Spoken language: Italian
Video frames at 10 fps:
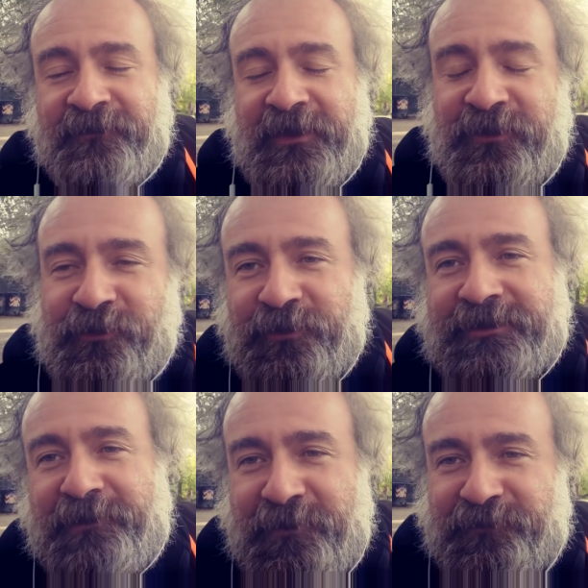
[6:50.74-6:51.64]

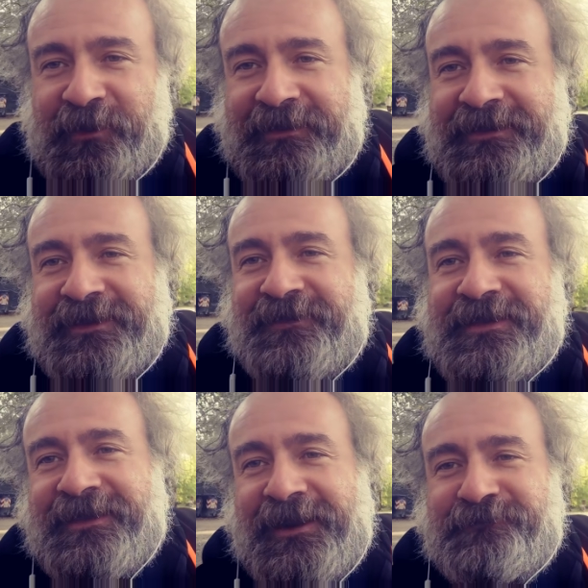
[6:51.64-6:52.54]
venduta, è più importante
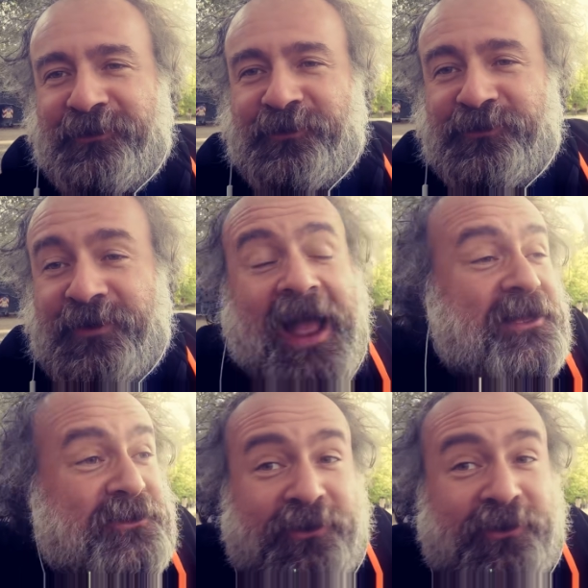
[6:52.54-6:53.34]
vendere il prodotto calcio?